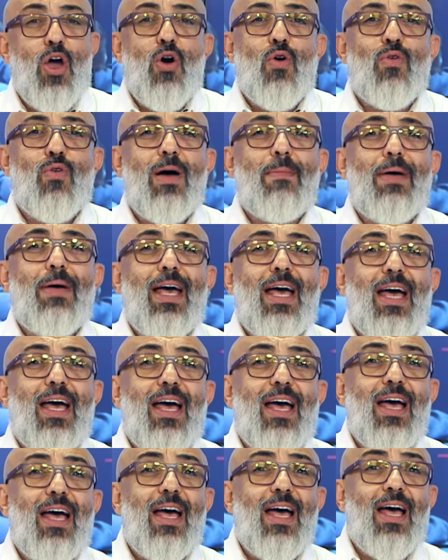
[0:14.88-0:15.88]

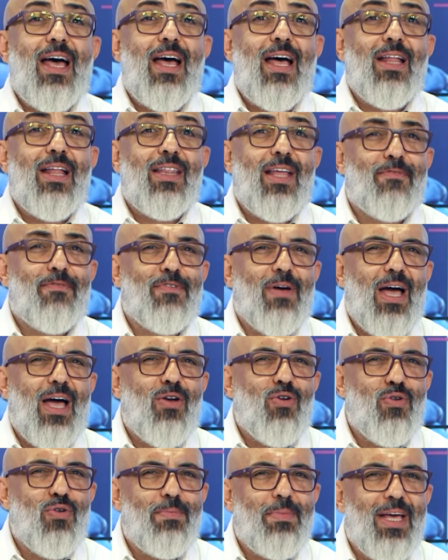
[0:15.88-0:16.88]
وما
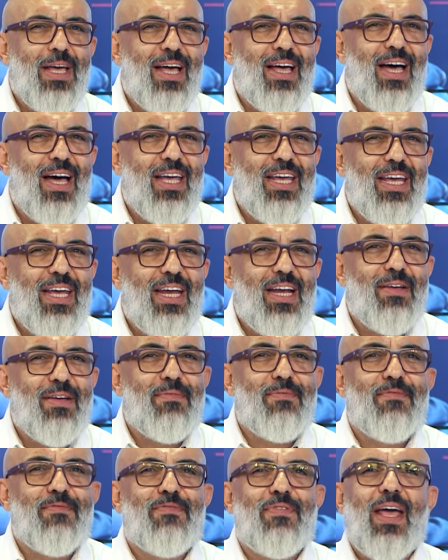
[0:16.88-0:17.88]
تفعلوا من
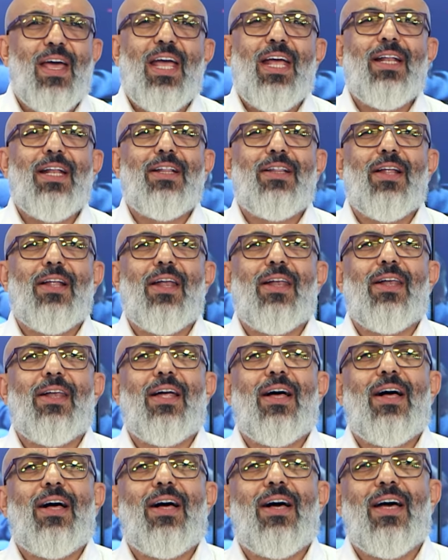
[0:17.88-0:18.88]
خير فان
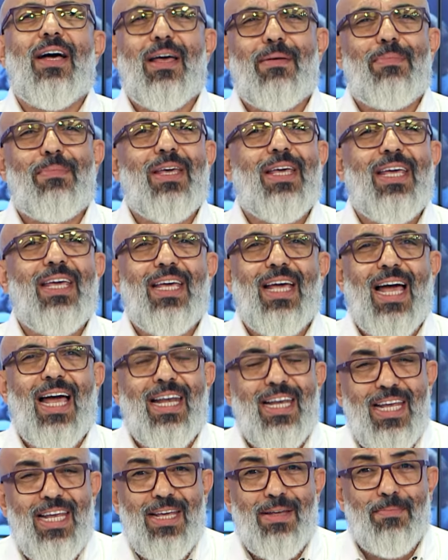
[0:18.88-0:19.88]
الله به
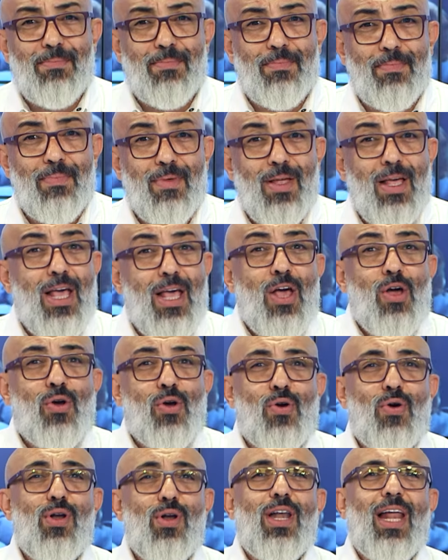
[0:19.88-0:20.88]
عليم
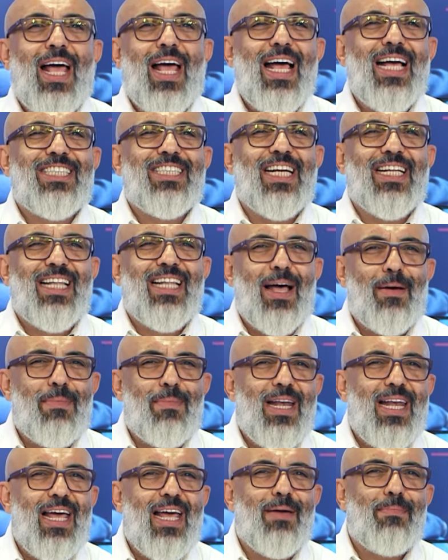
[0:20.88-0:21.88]
كل حاجة
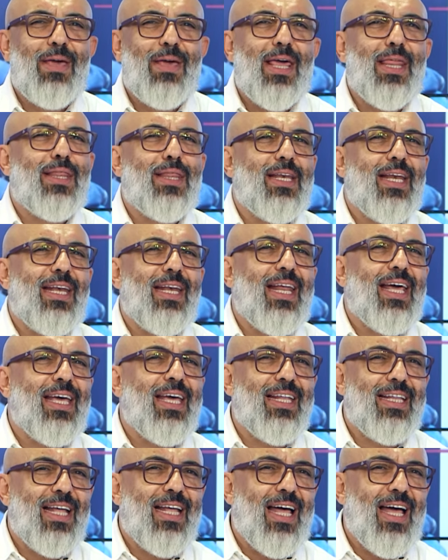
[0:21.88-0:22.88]
تعملها بإذن
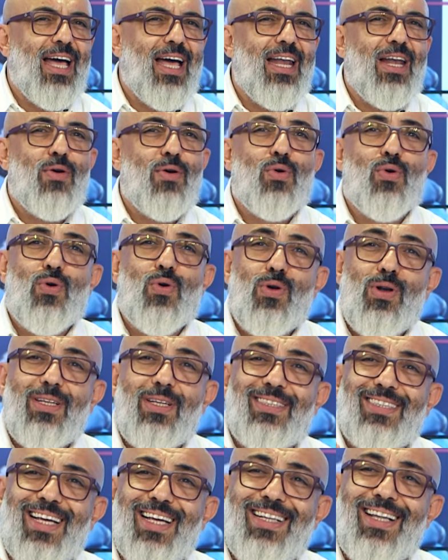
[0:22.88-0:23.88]
الله تعالى وكل
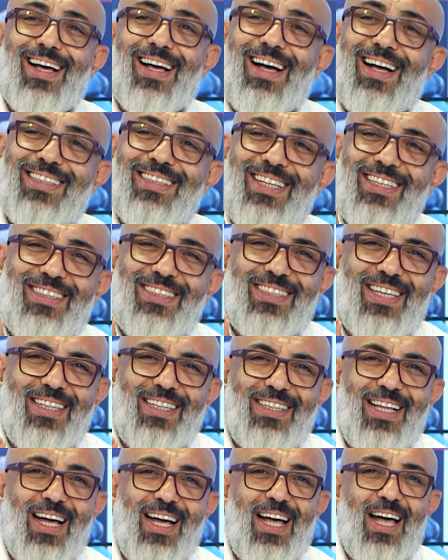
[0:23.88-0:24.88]
صدقة
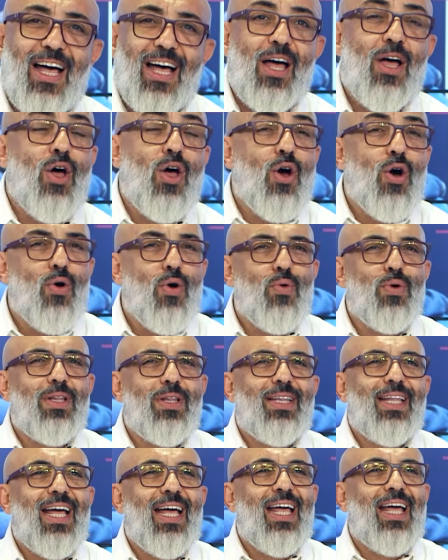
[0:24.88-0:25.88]
تتصدقها
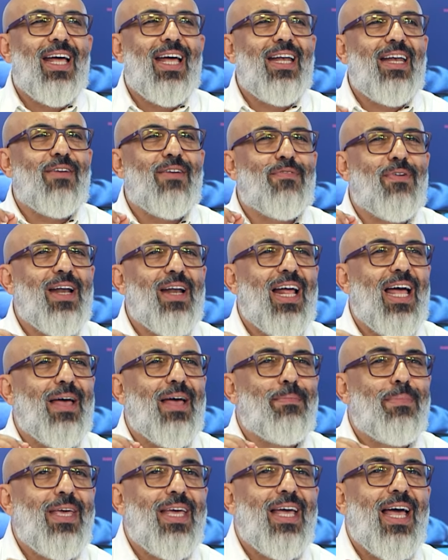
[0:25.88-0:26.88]
وتدخل الفرحة
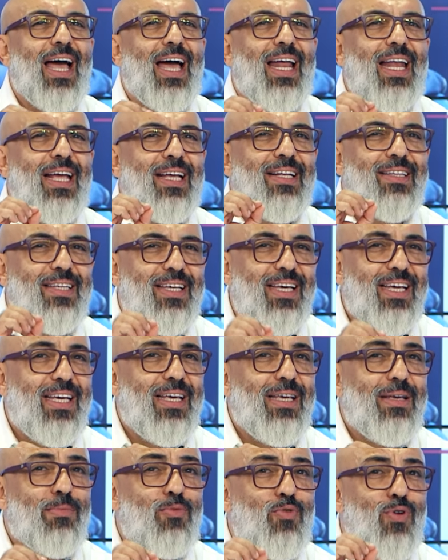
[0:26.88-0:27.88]
بيها على
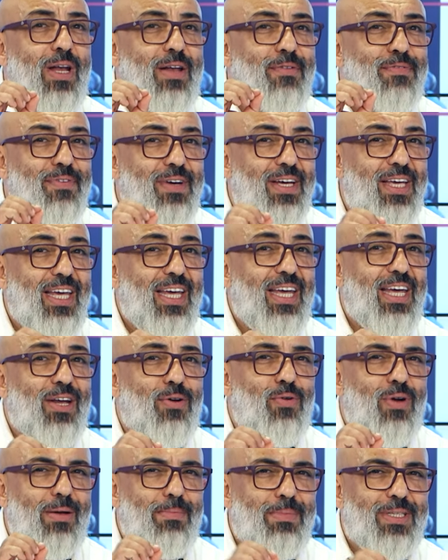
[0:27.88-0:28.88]
يتيم ولا فقير
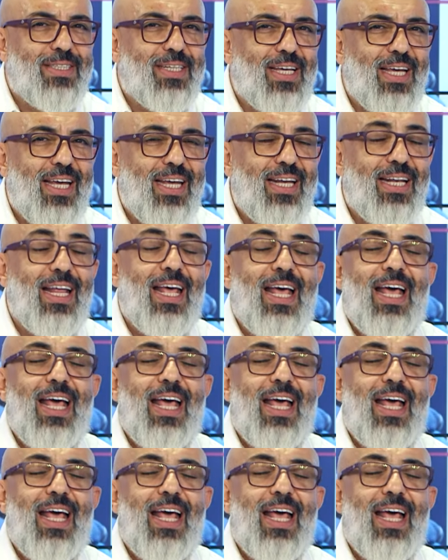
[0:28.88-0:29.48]
ولا مسكين